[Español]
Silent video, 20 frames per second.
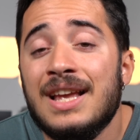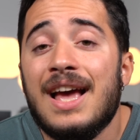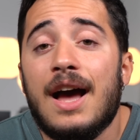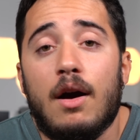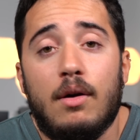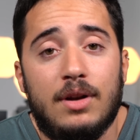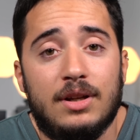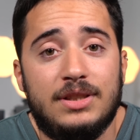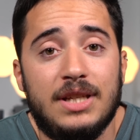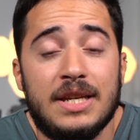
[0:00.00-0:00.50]

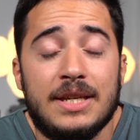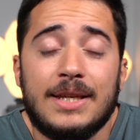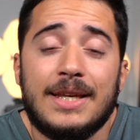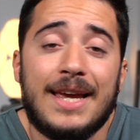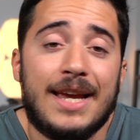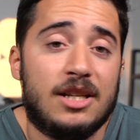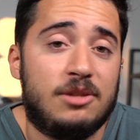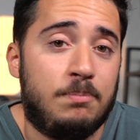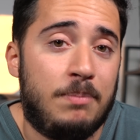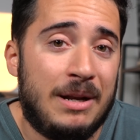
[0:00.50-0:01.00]
Aún así,
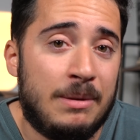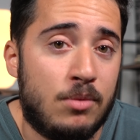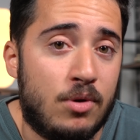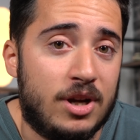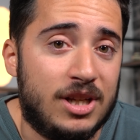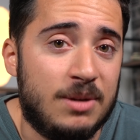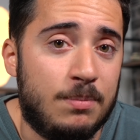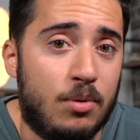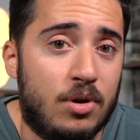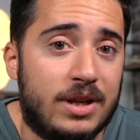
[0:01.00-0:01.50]
esperemos
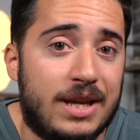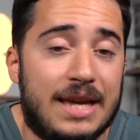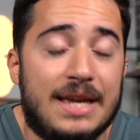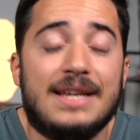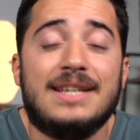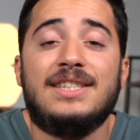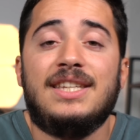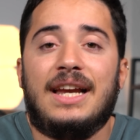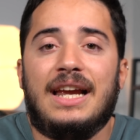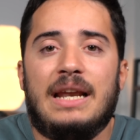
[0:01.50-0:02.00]
que sí, porque
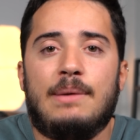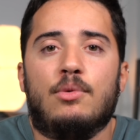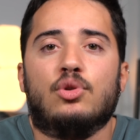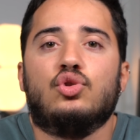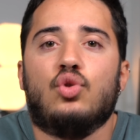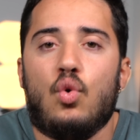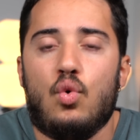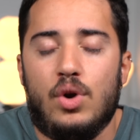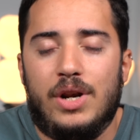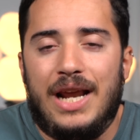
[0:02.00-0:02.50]
si queremos
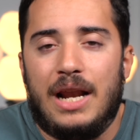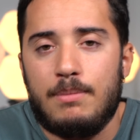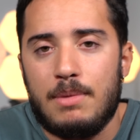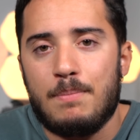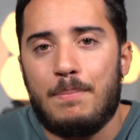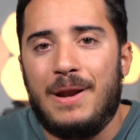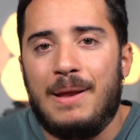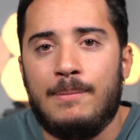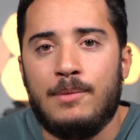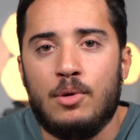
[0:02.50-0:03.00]
un Realme
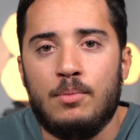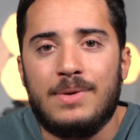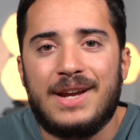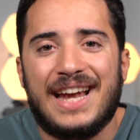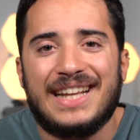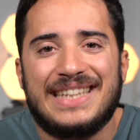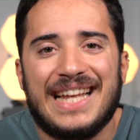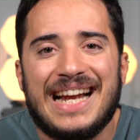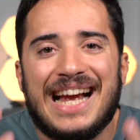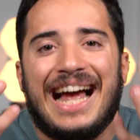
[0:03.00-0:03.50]
Premium
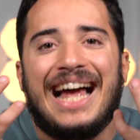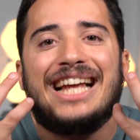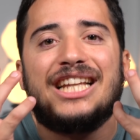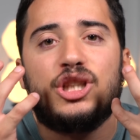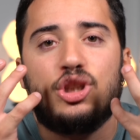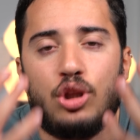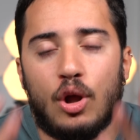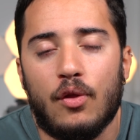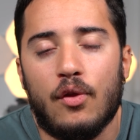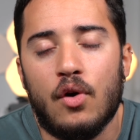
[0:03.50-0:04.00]
que tenga
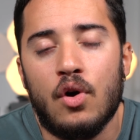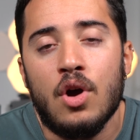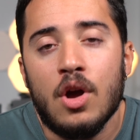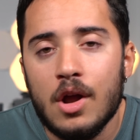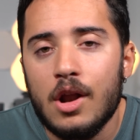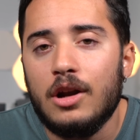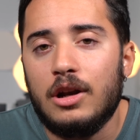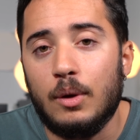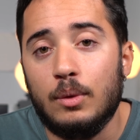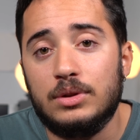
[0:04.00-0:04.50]
todo
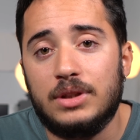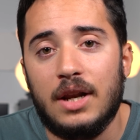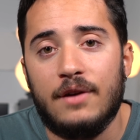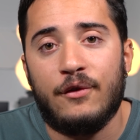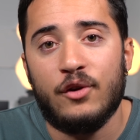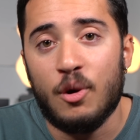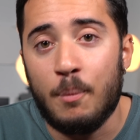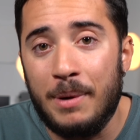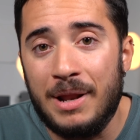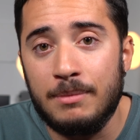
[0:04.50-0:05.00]
lo de un
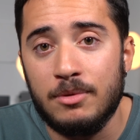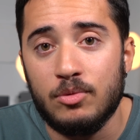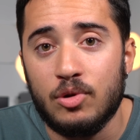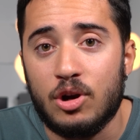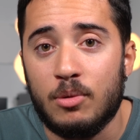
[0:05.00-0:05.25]
teléfono Premium,